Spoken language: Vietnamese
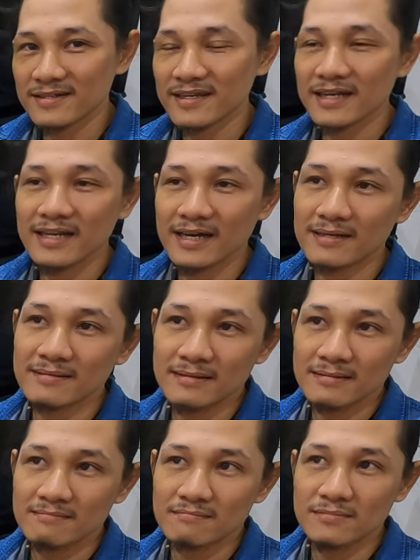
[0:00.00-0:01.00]
nên là
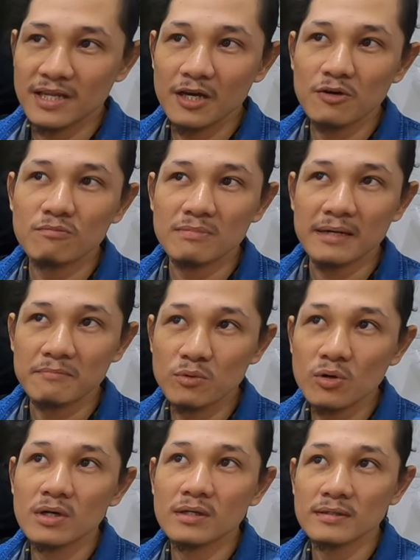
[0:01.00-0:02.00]
nếu mà
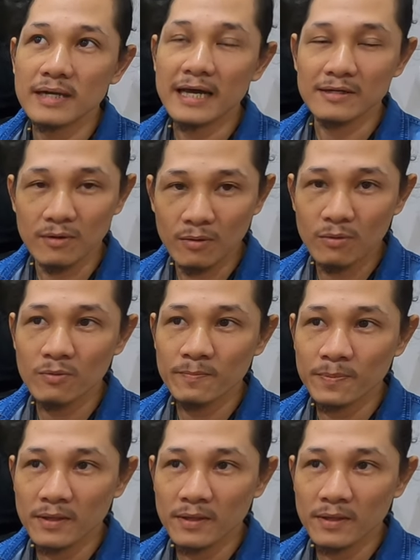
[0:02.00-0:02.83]
mua đàn cũ